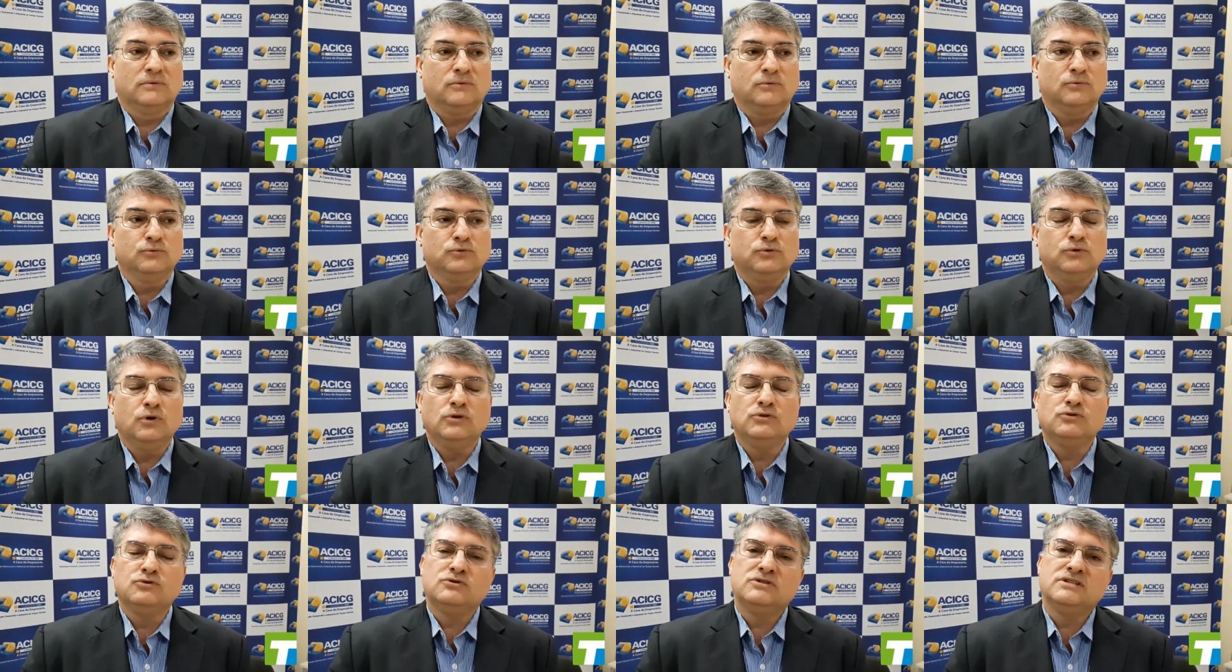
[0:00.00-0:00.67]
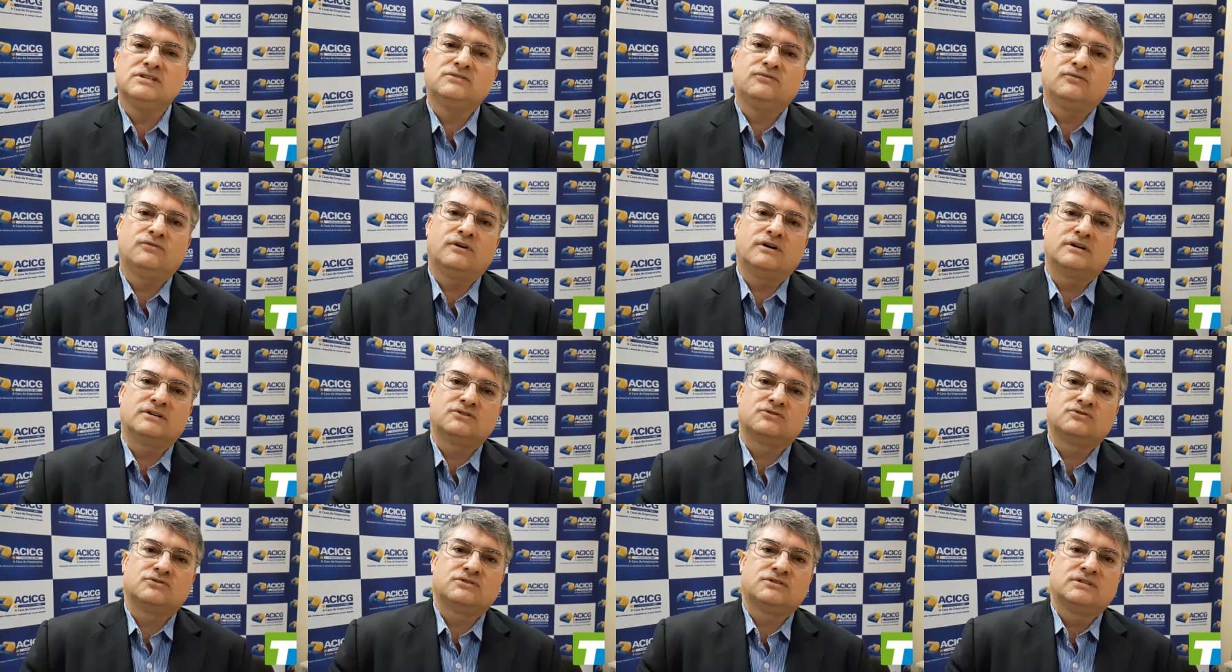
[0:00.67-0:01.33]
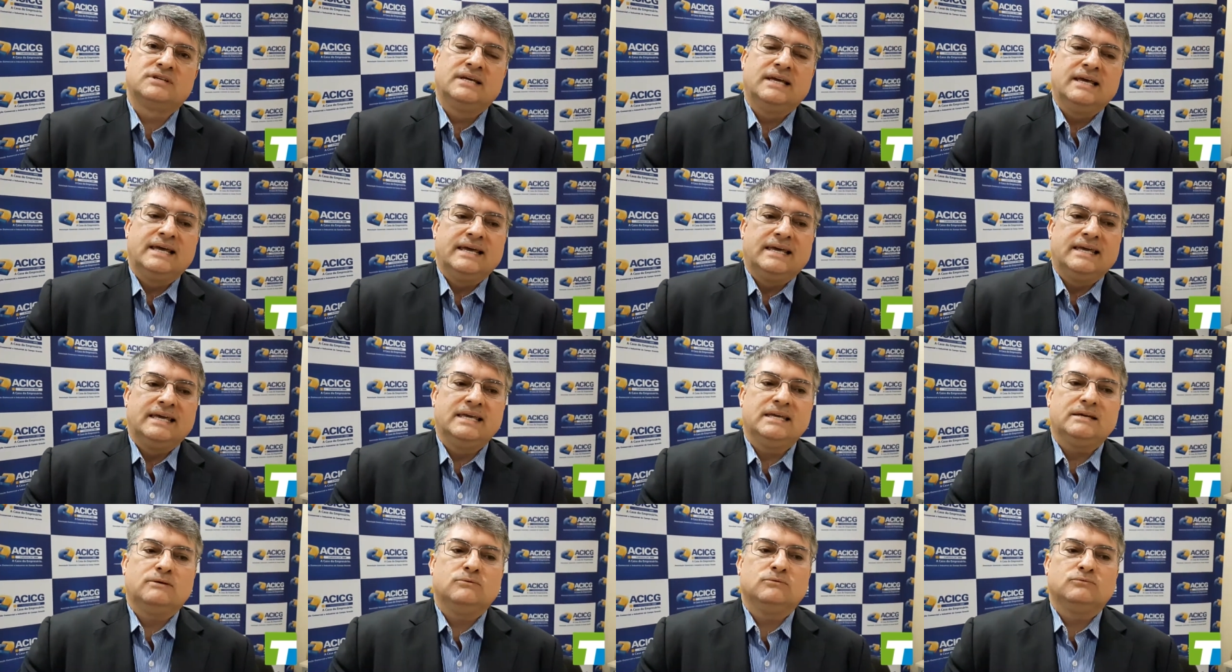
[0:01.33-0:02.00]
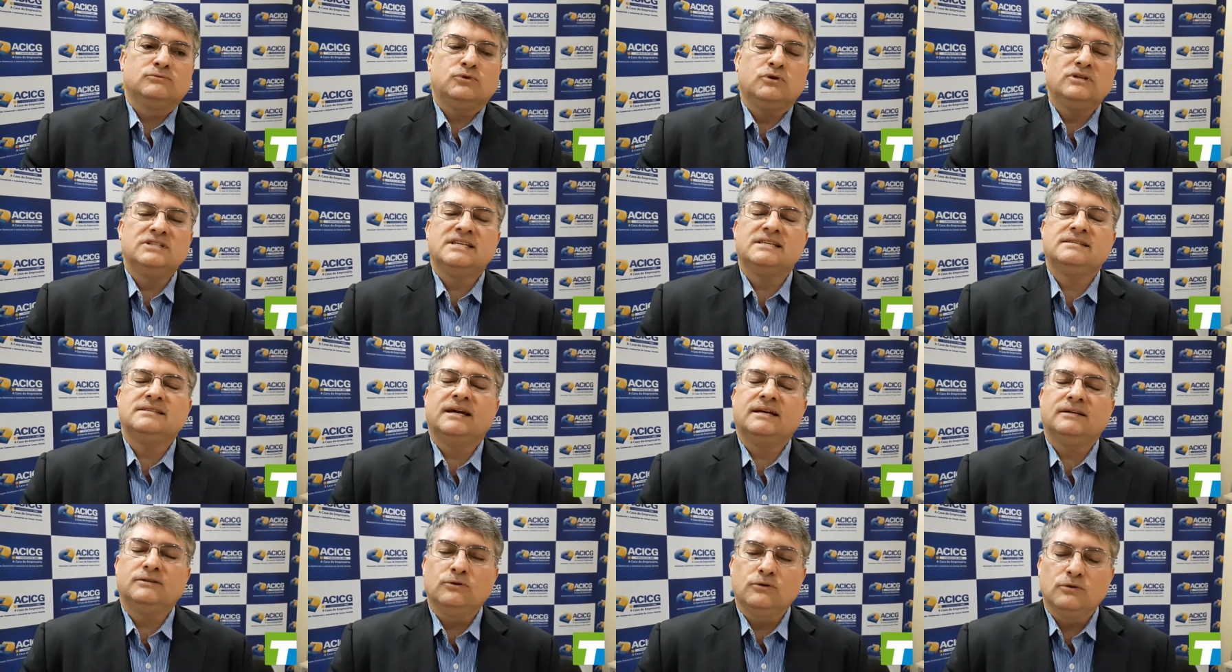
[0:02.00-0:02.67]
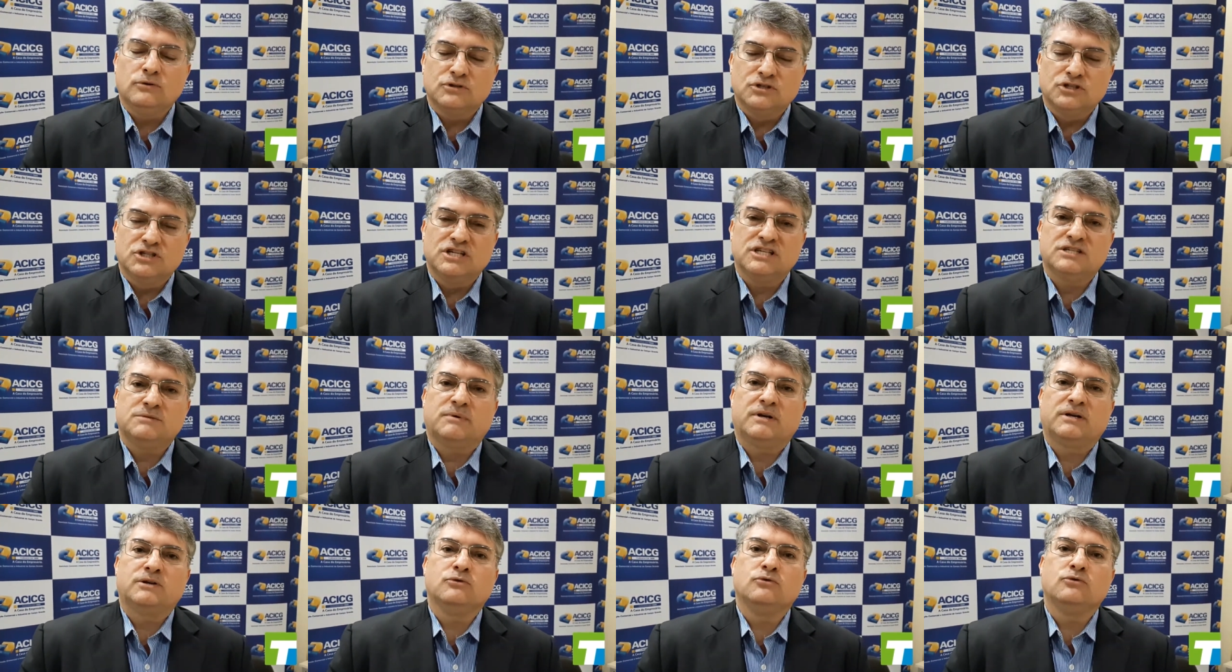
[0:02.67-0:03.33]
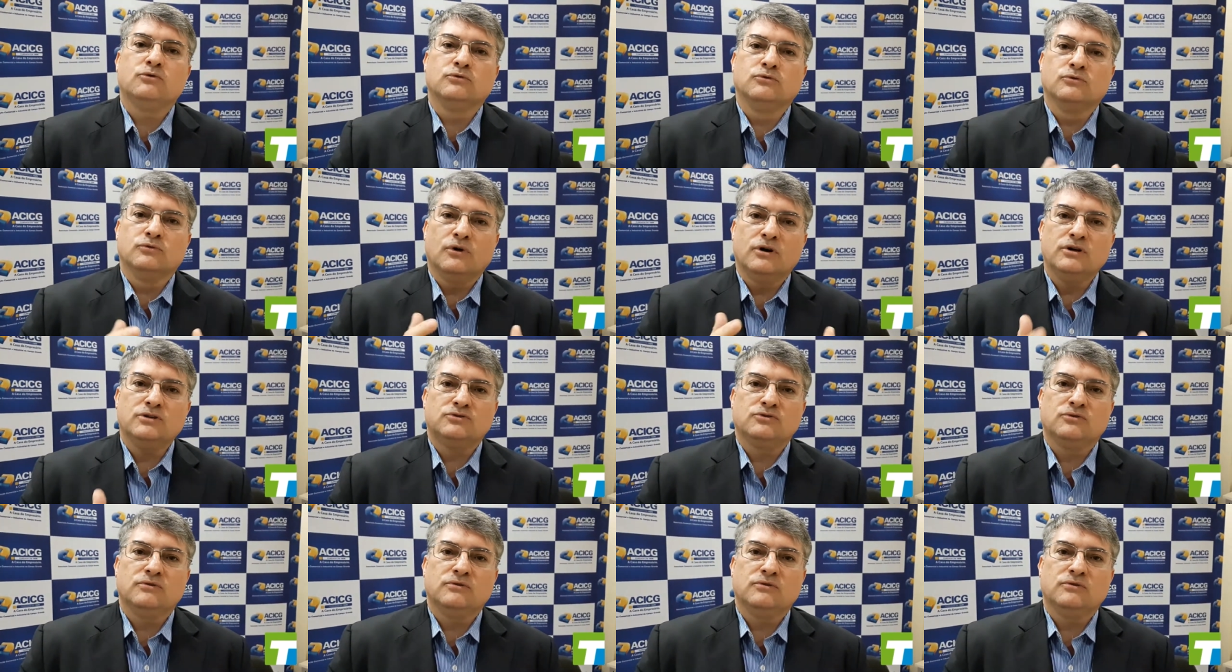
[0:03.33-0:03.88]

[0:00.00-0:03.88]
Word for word: com todos os esforços e com todas as tecnologias para que o nosso